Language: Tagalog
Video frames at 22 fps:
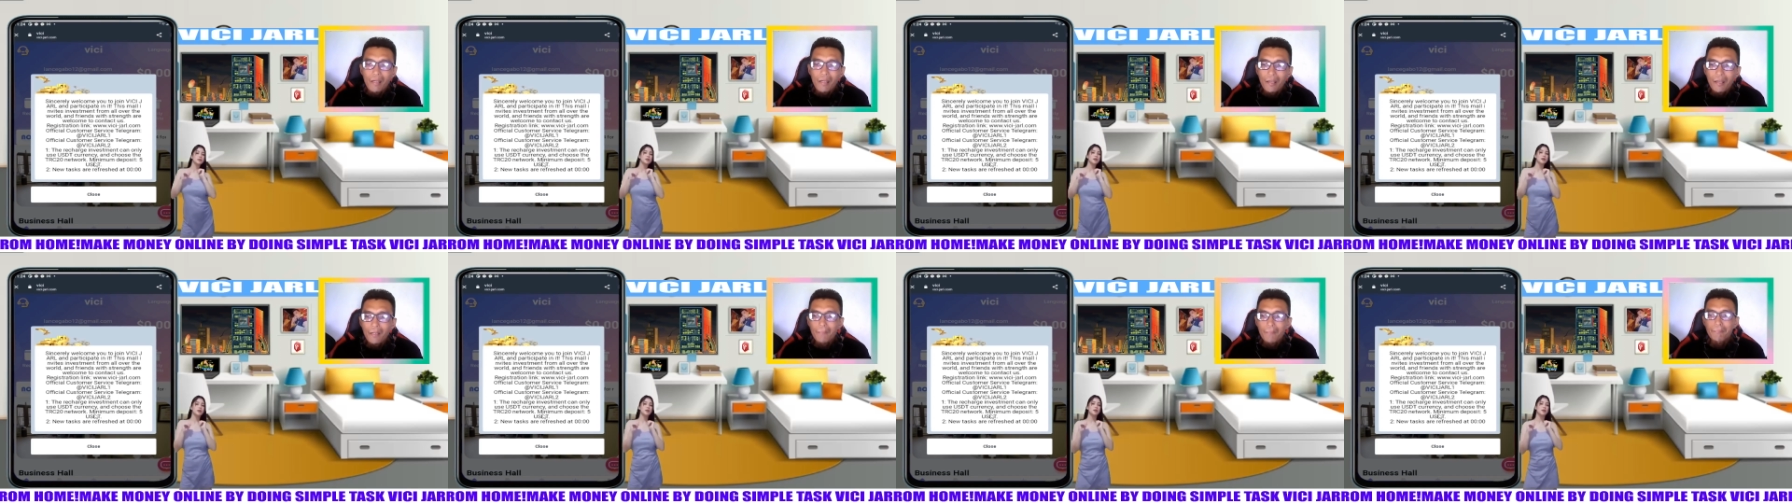
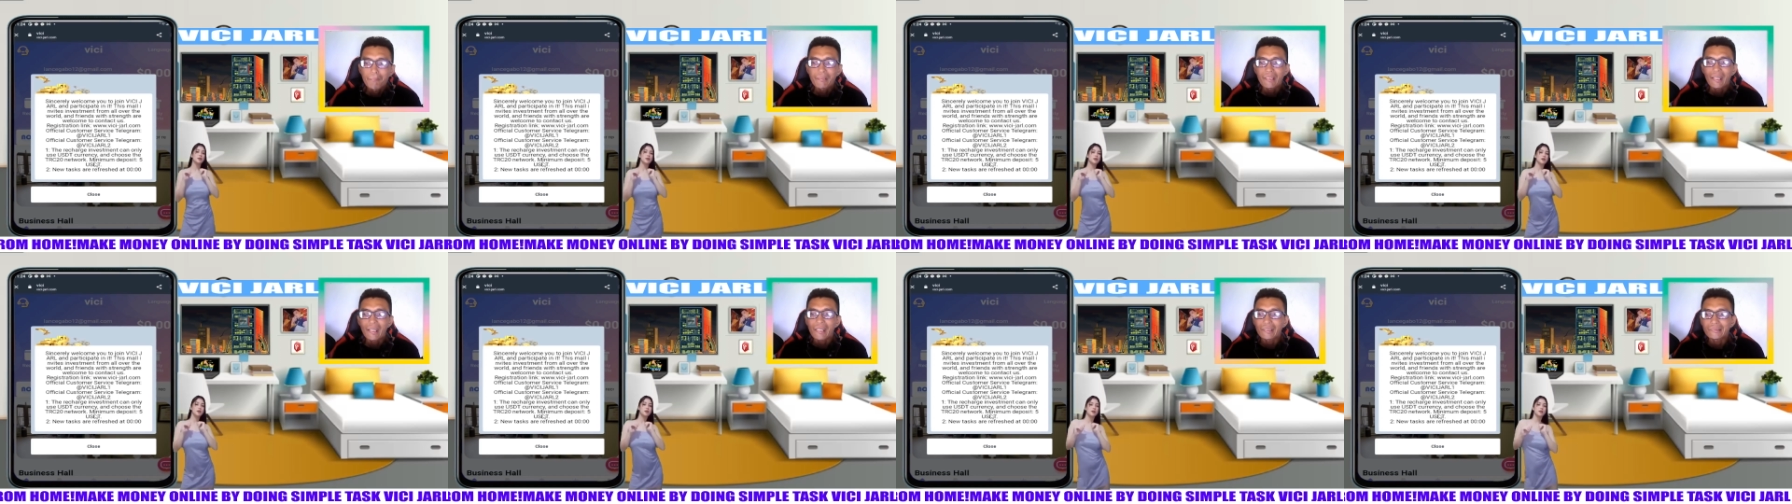uh,
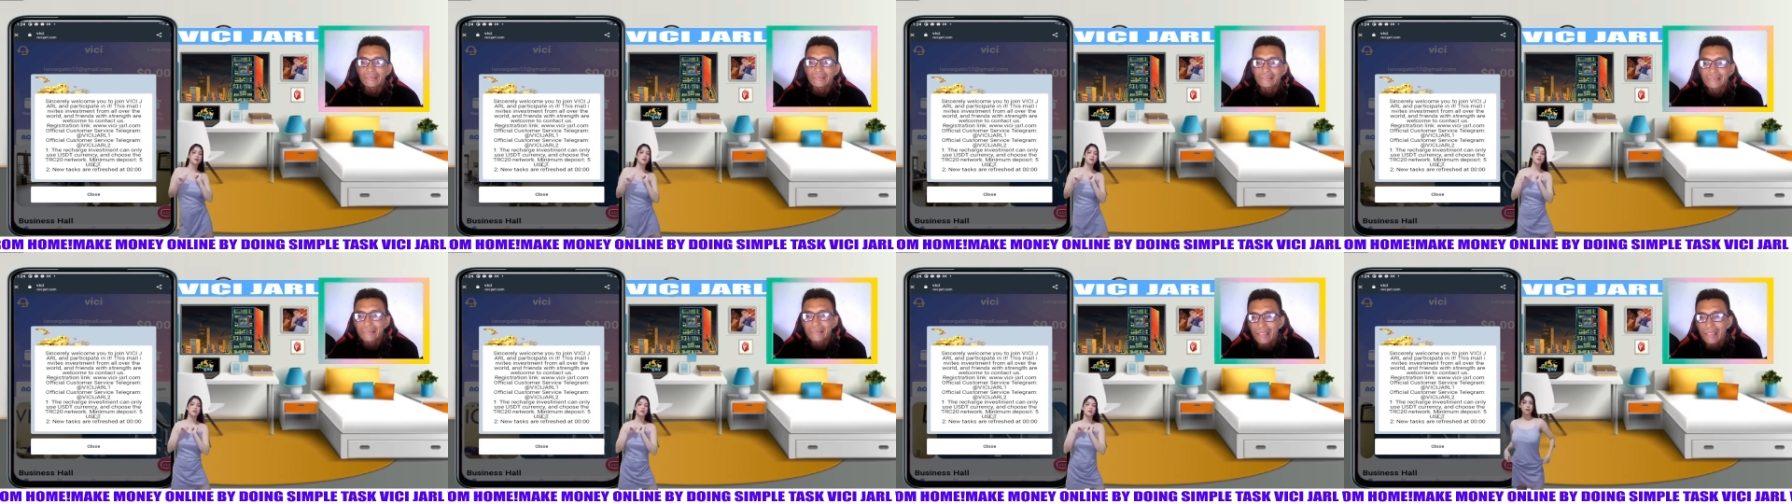
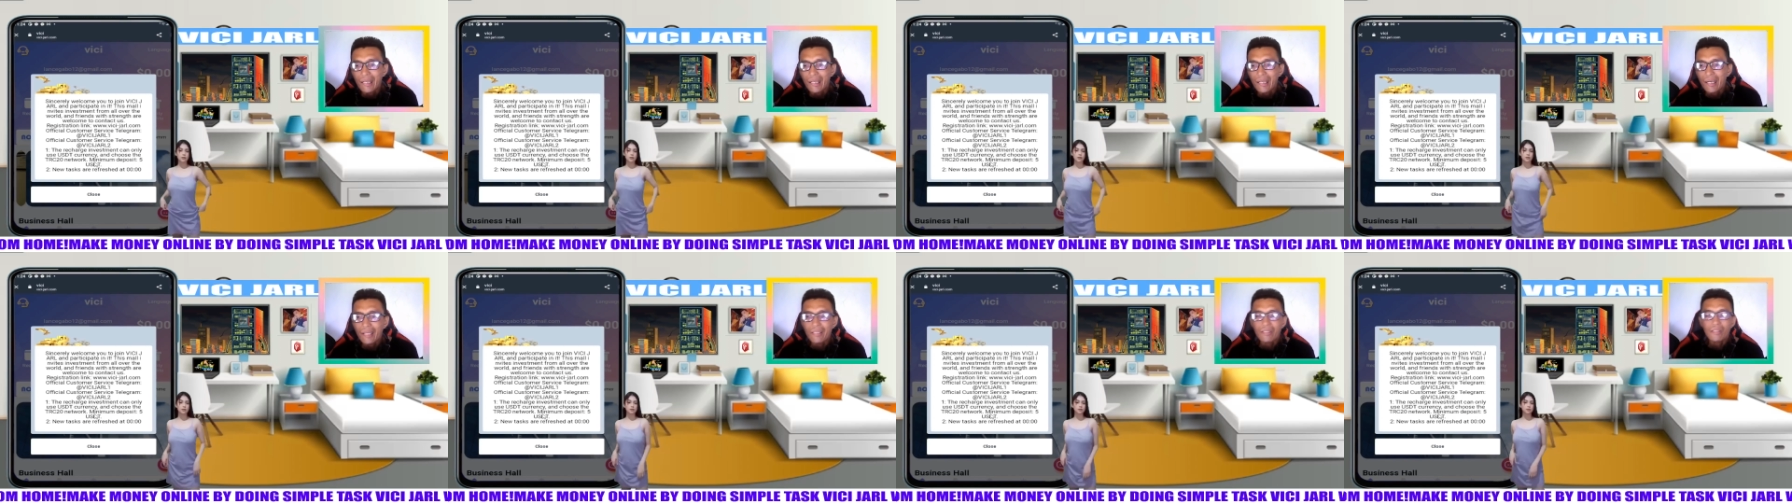
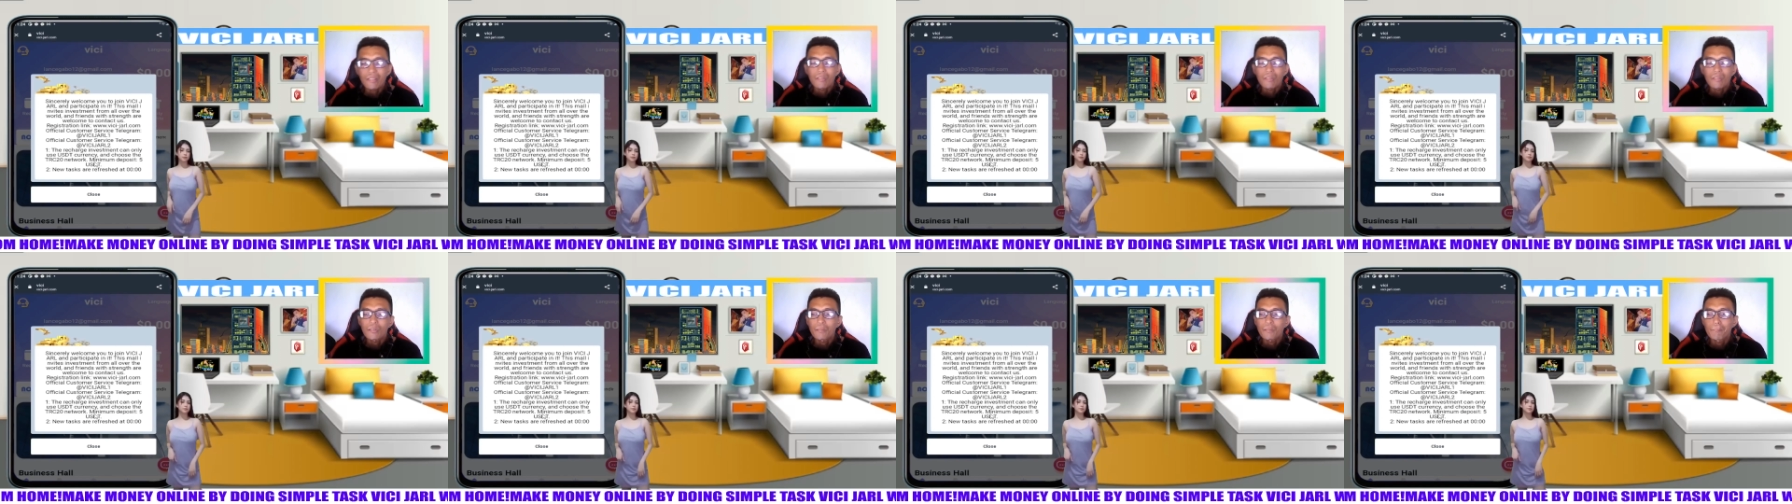
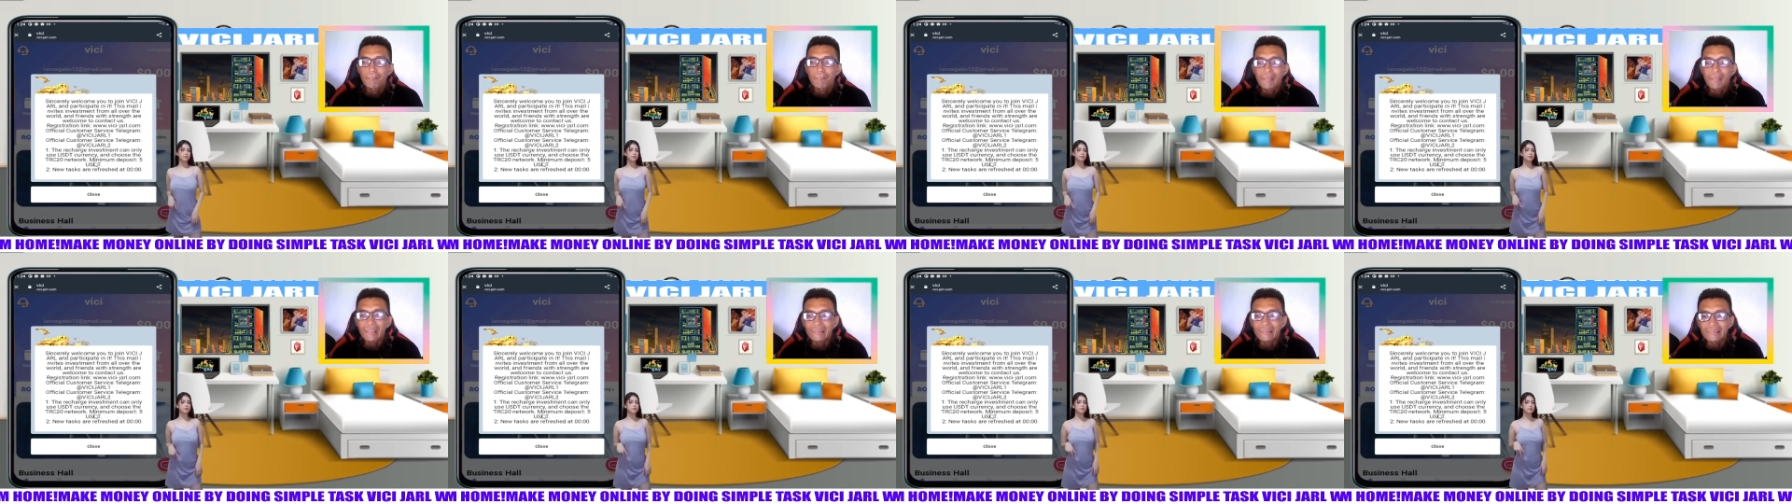BICI or
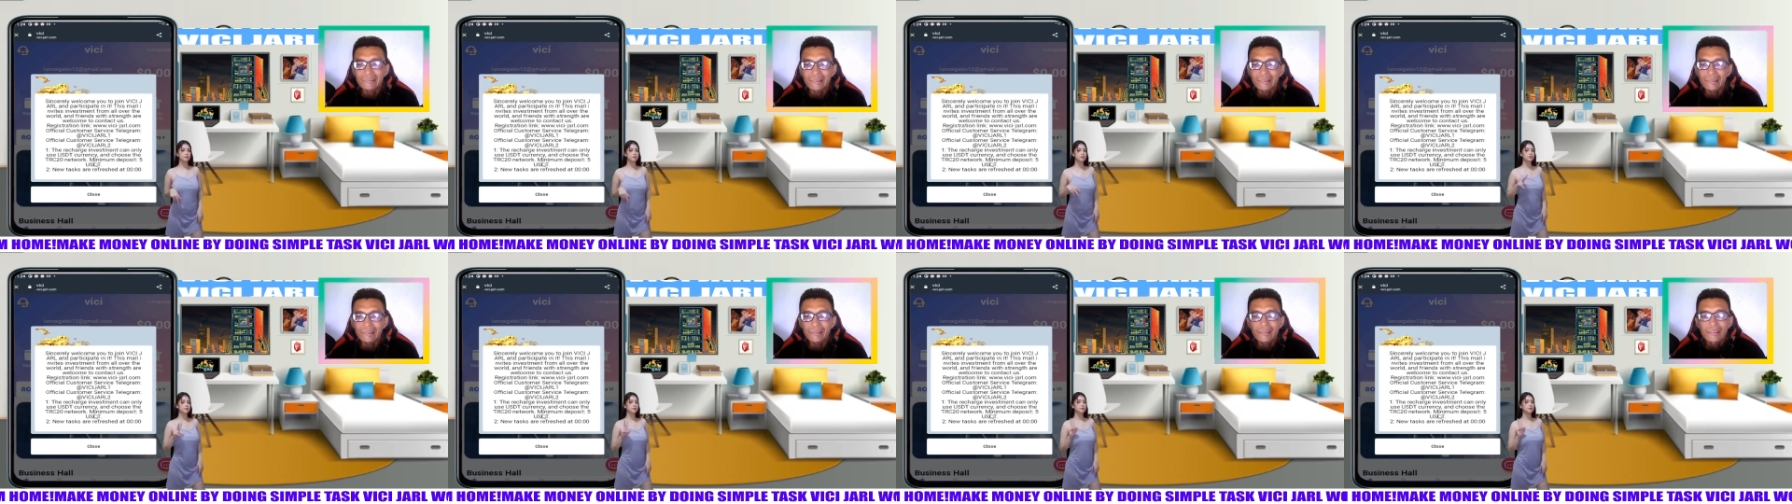
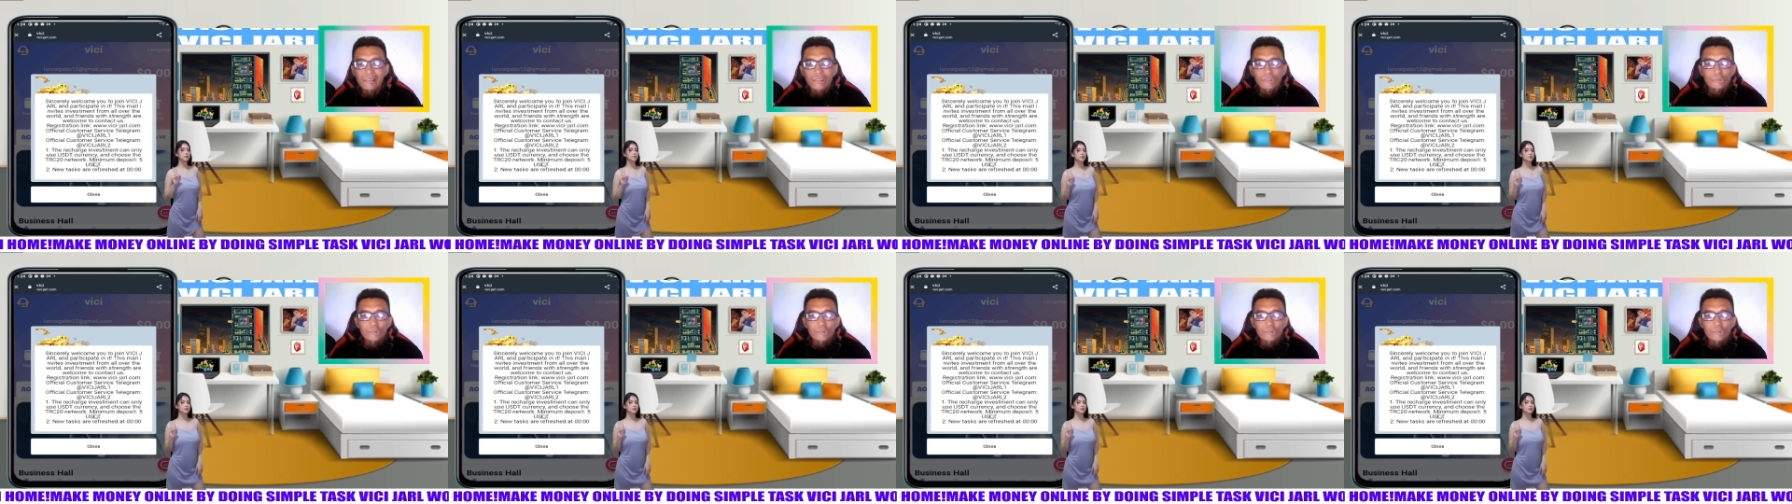BC